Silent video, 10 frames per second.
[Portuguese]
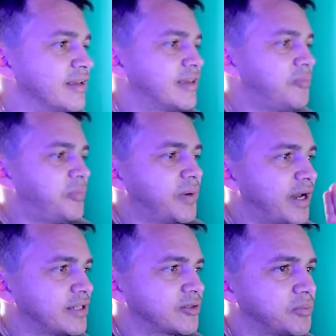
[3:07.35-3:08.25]
que
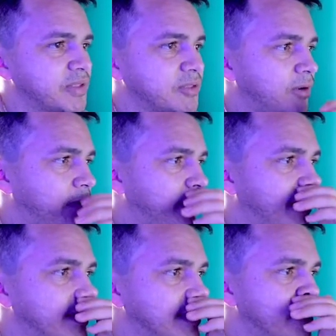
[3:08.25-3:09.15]
prático, pessoal.
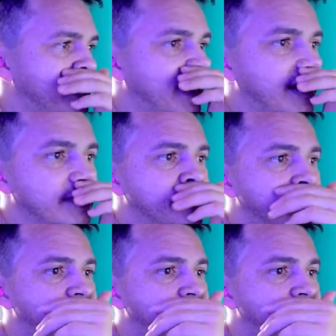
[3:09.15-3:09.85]
área de trabalho...